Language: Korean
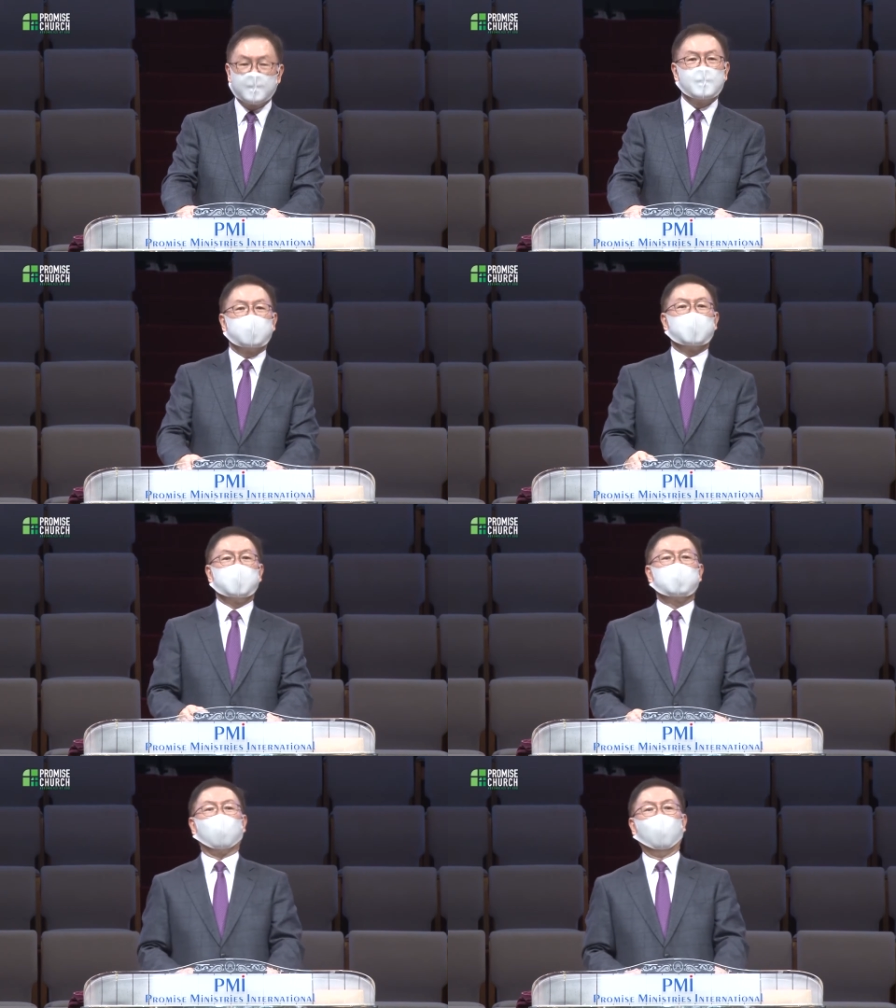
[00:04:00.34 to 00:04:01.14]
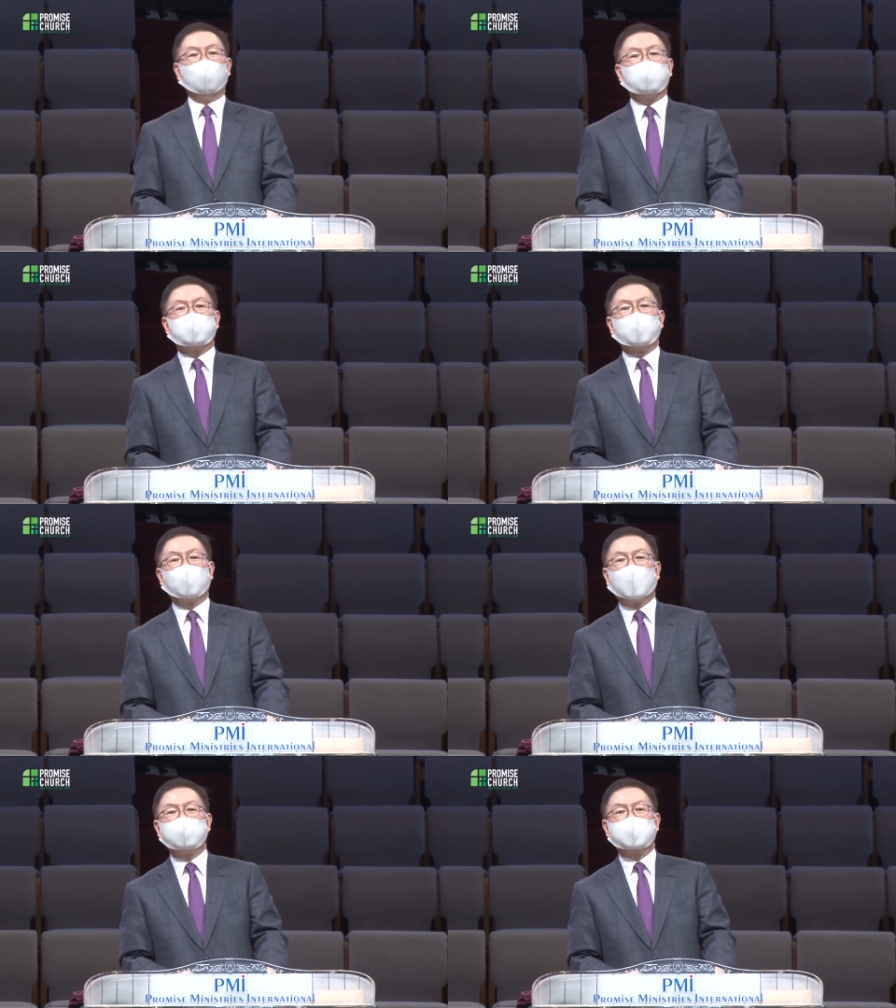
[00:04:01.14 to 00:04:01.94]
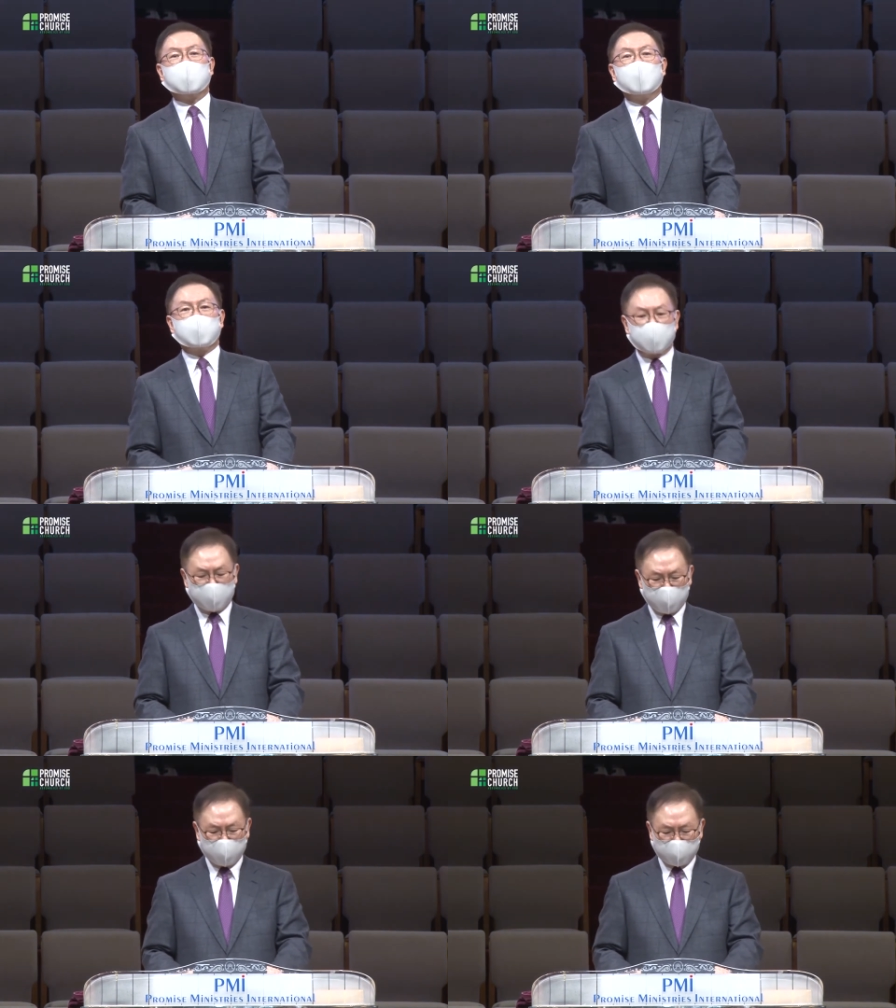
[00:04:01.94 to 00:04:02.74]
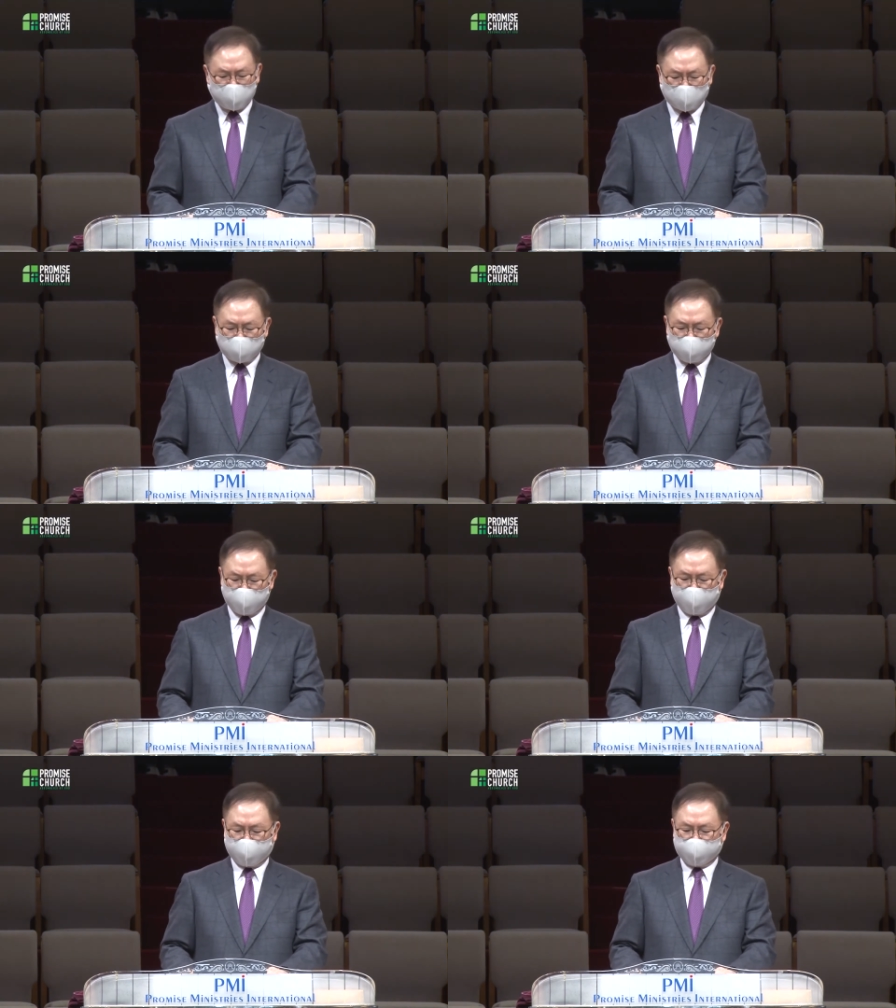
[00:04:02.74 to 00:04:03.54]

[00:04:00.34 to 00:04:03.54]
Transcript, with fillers: 그런데 더욱 놀라운 사실이 있습니다.